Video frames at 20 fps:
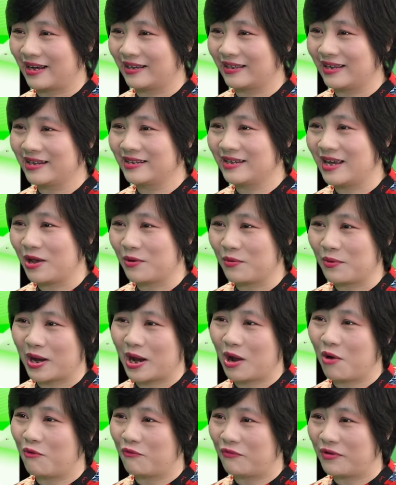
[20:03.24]
cái tiết chế của
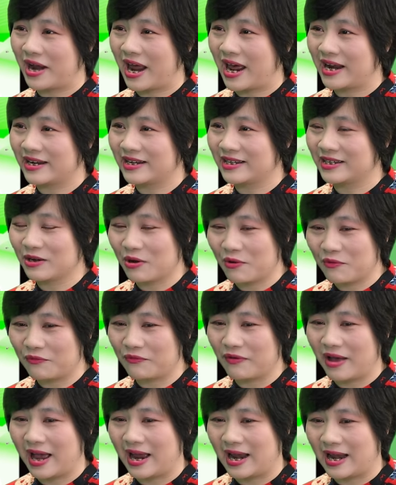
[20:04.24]
cái khẩu phần ăn chứ Đấy.
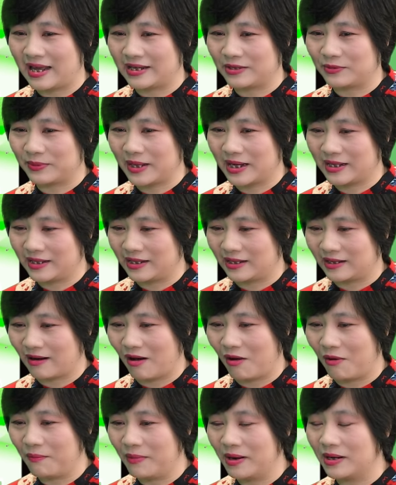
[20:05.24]
không phải là chúng ta chỉ
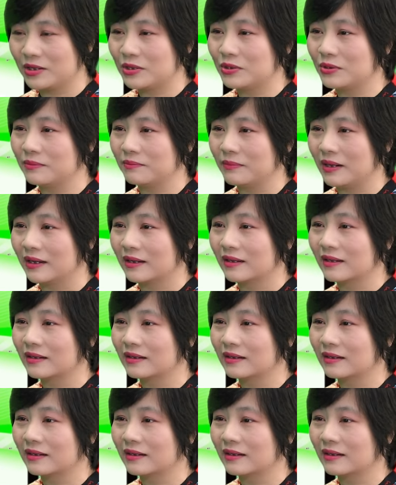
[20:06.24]
có mới mới